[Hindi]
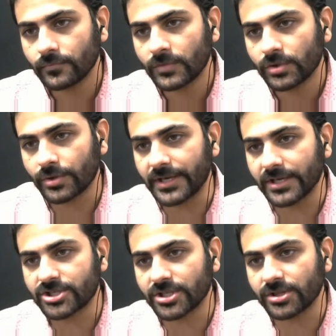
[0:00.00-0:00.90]
तो
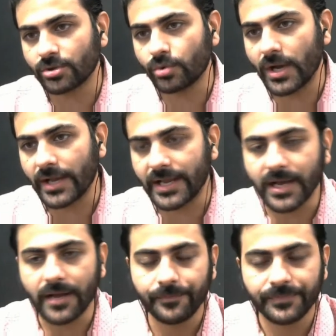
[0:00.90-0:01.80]
रिडक्शन तो हुआ ए
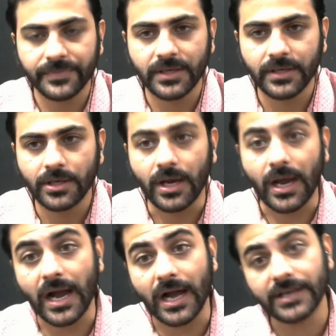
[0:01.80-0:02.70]
का
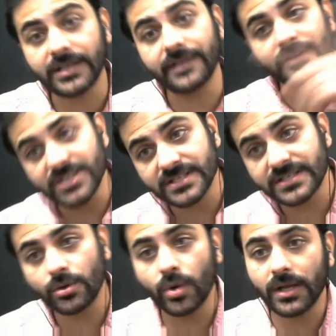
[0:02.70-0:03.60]
आर की वजह से
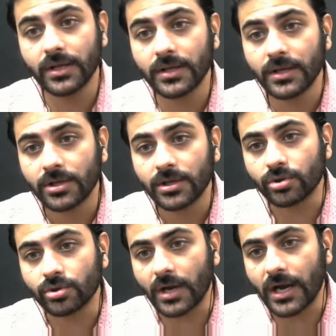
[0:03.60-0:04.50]
हुआ
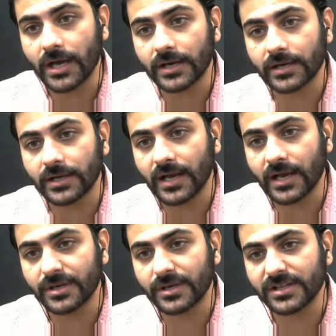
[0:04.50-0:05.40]
तो आर का
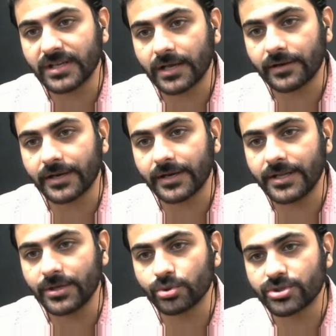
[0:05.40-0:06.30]
नाम रख दिया
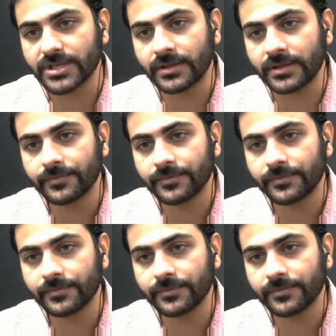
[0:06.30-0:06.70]
रिड्यूसिंग